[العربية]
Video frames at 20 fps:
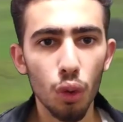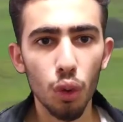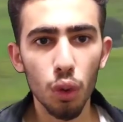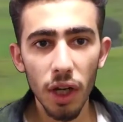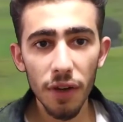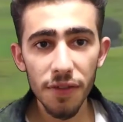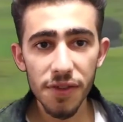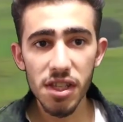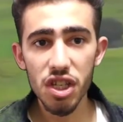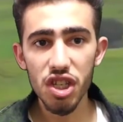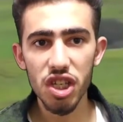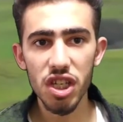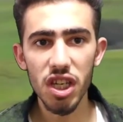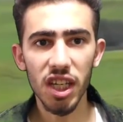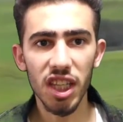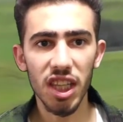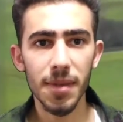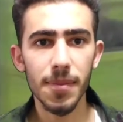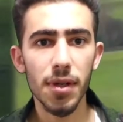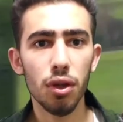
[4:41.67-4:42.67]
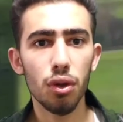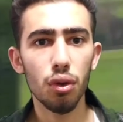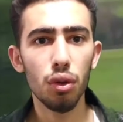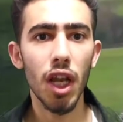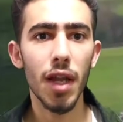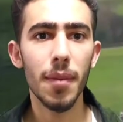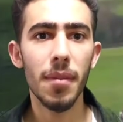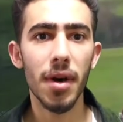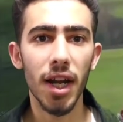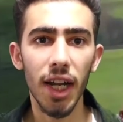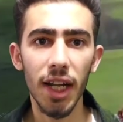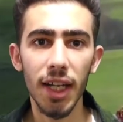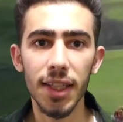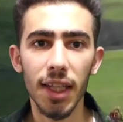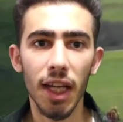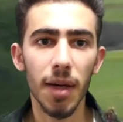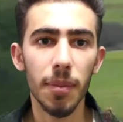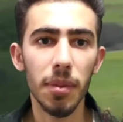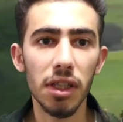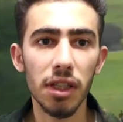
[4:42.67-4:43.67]
ونفس الشيء اعتمدوه لما رحت
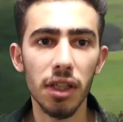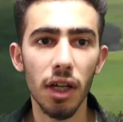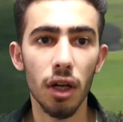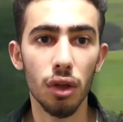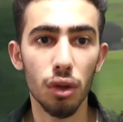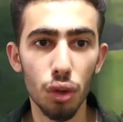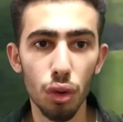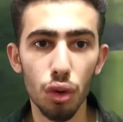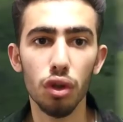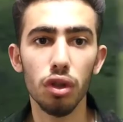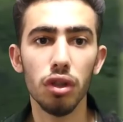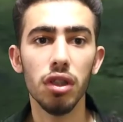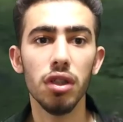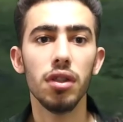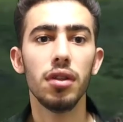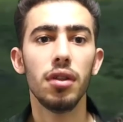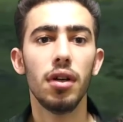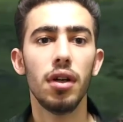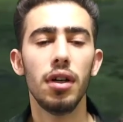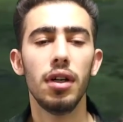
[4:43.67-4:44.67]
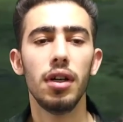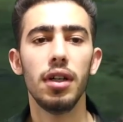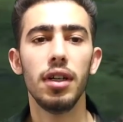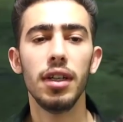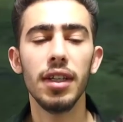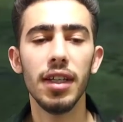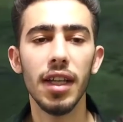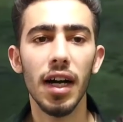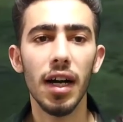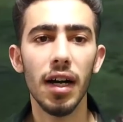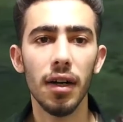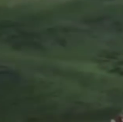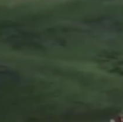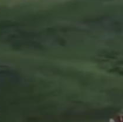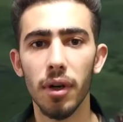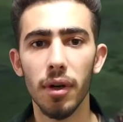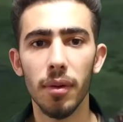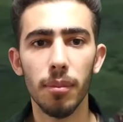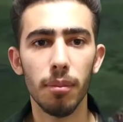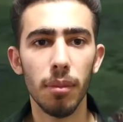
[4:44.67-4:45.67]
قبيلة أرطغرل إلى
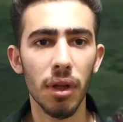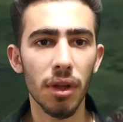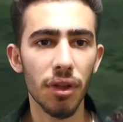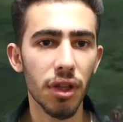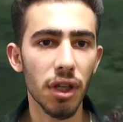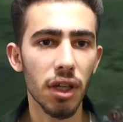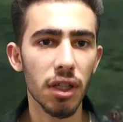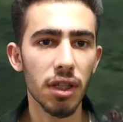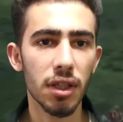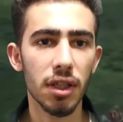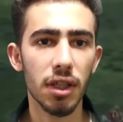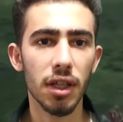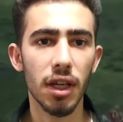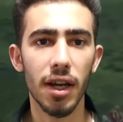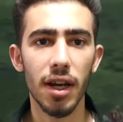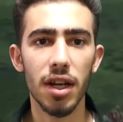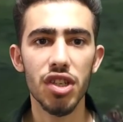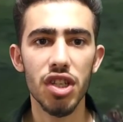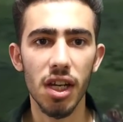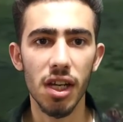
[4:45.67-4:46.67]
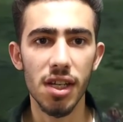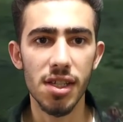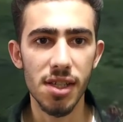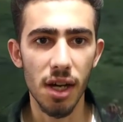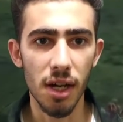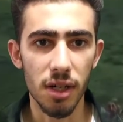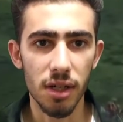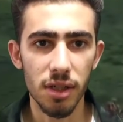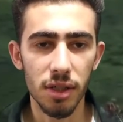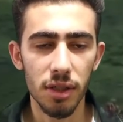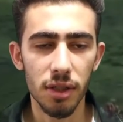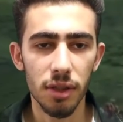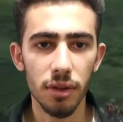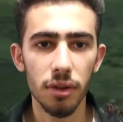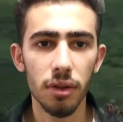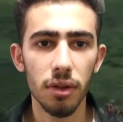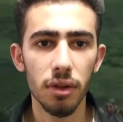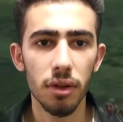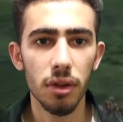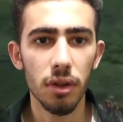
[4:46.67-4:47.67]
منطقة كرجي حصار
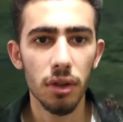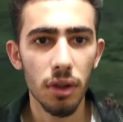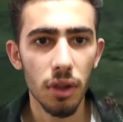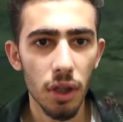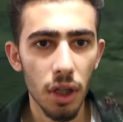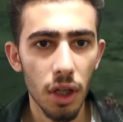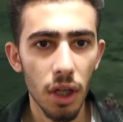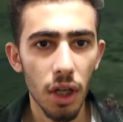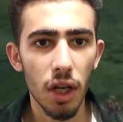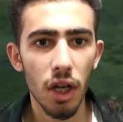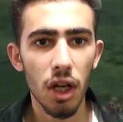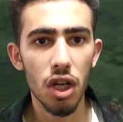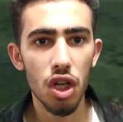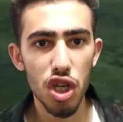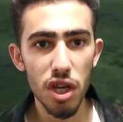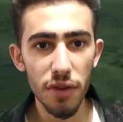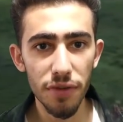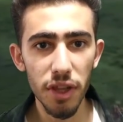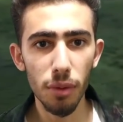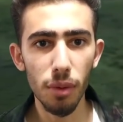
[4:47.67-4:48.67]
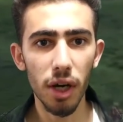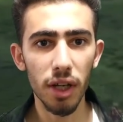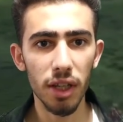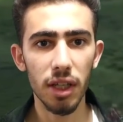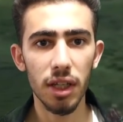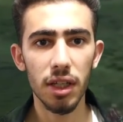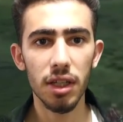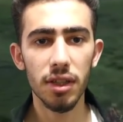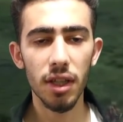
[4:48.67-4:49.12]
شفنا وقت اللي